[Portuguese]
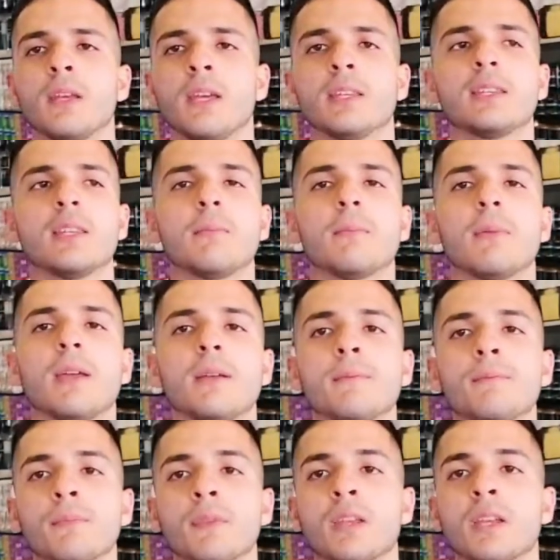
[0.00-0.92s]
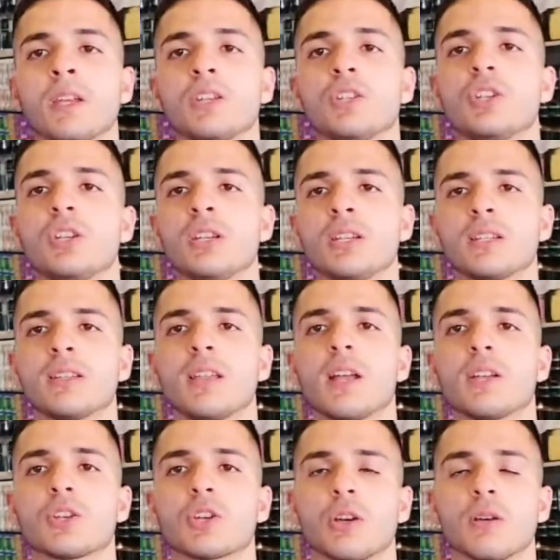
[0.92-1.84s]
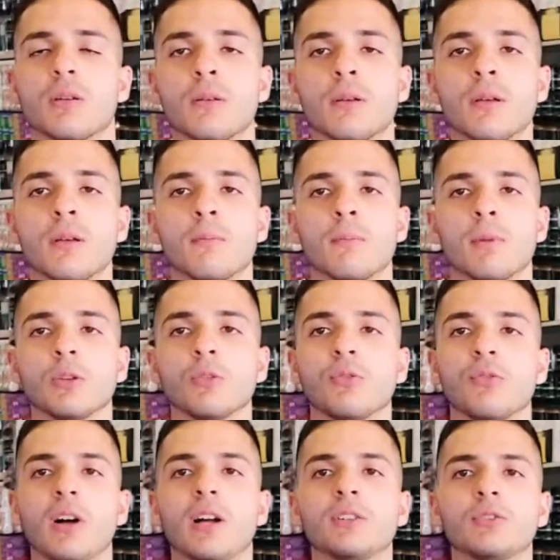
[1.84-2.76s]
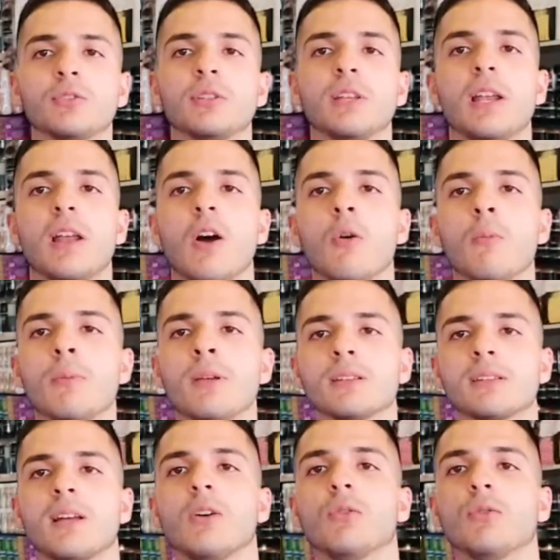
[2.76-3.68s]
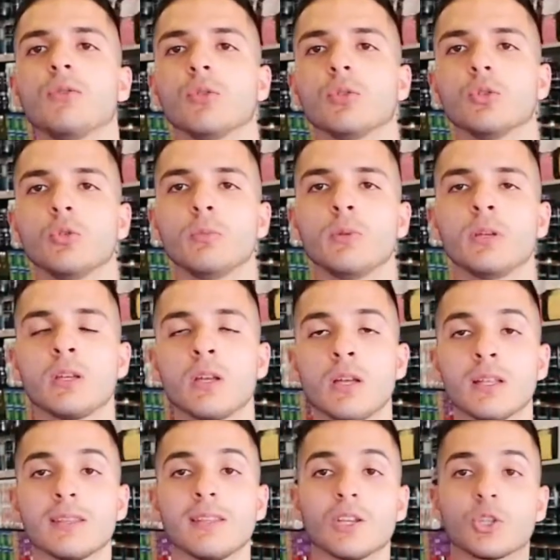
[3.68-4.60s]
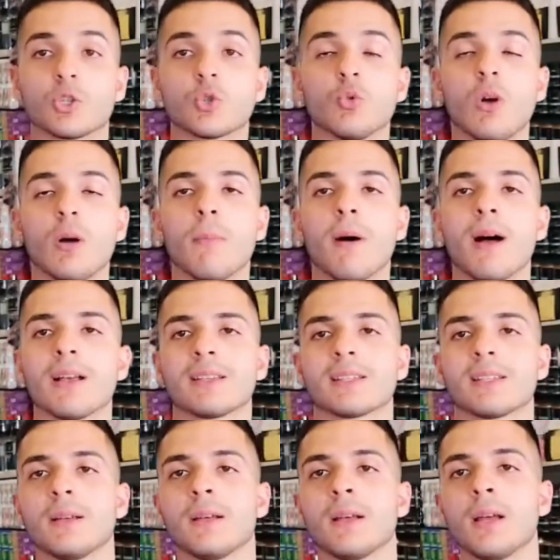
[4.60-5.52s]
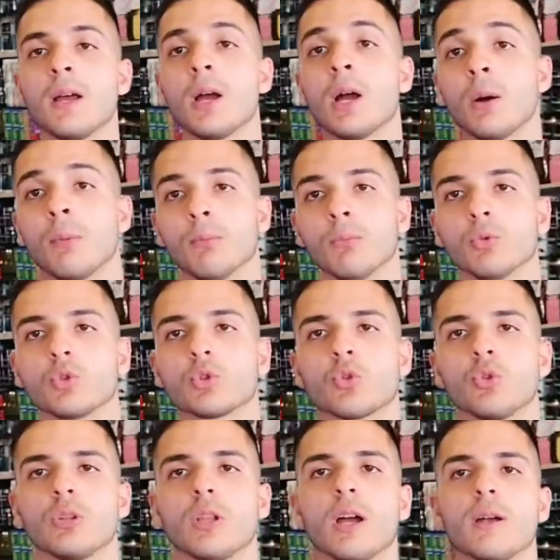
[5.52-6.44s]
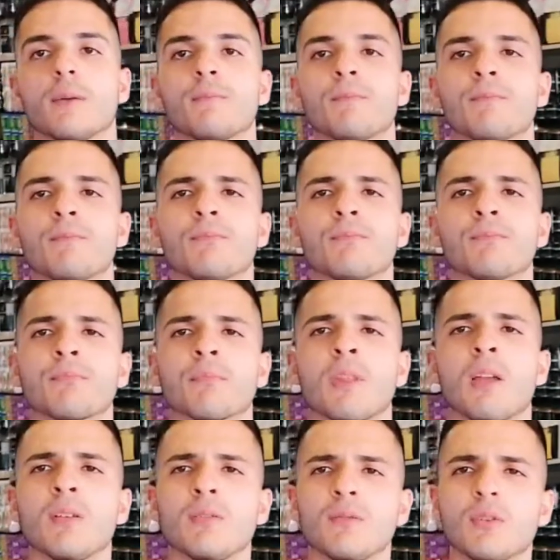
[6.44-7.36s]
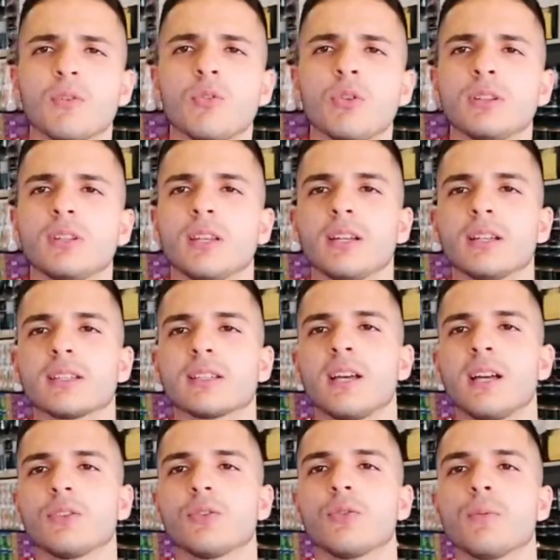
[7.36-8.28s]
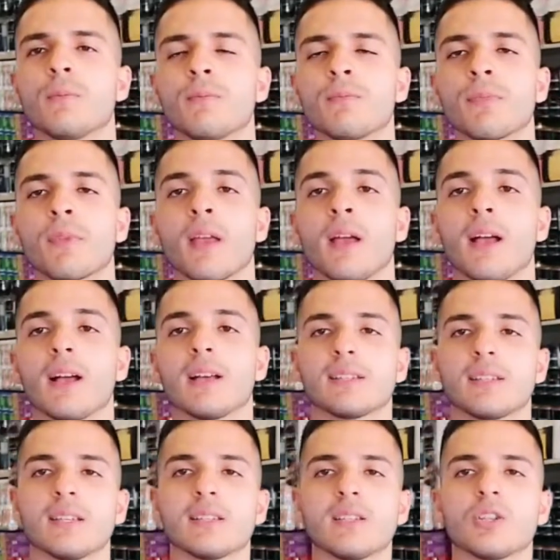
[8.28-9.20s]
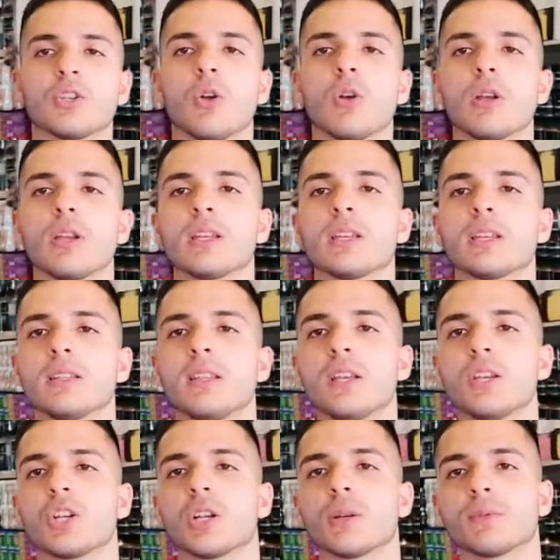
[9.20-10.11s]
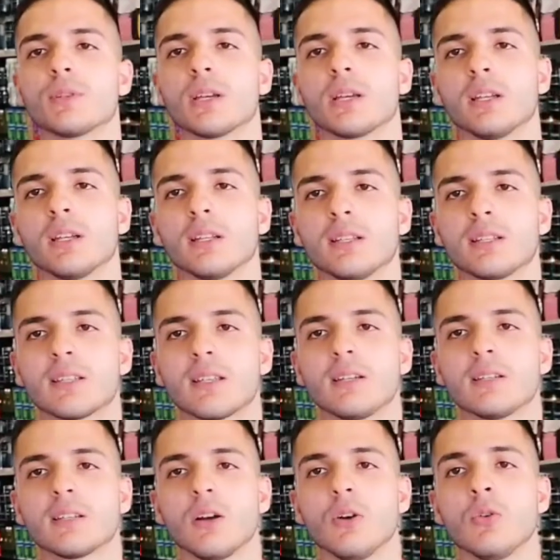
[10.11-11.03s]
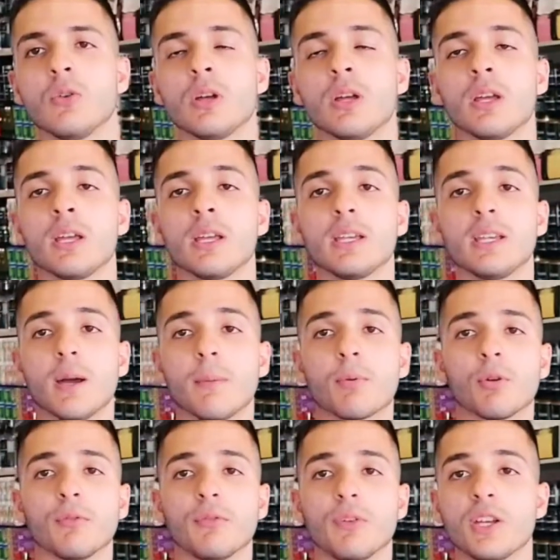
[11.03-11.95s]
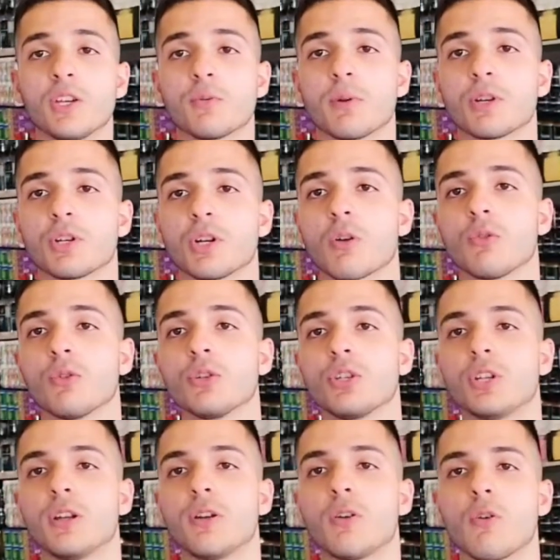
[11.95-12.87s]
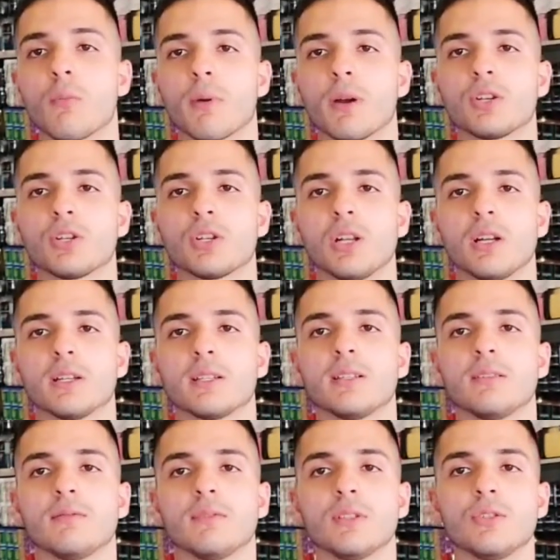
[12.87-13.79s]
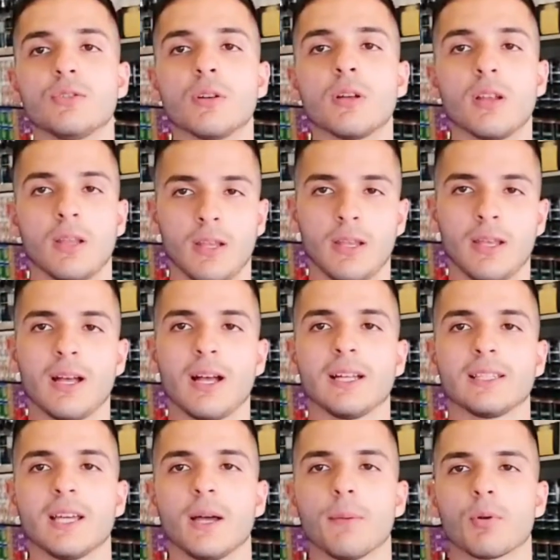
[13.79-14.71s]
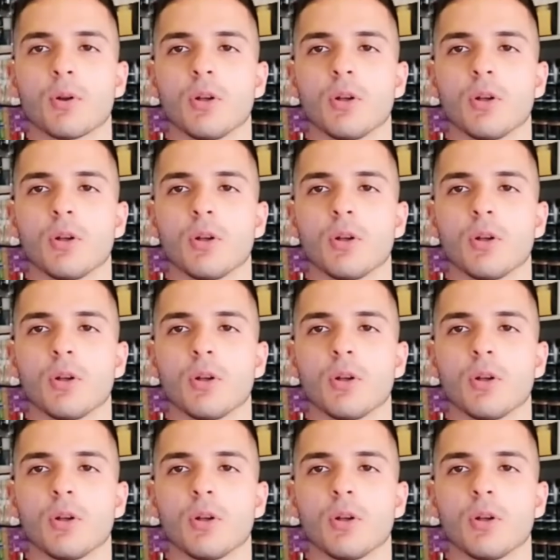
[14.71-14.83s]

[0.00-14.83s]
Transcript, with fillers: e também de estética, pelo fato dele aumentar o volume da sua massa muscular. Ficou interessado? Acesse já o link que deixamos aqui na descrição e aproveite para já curtir e compartilhar esse vídeo. Até a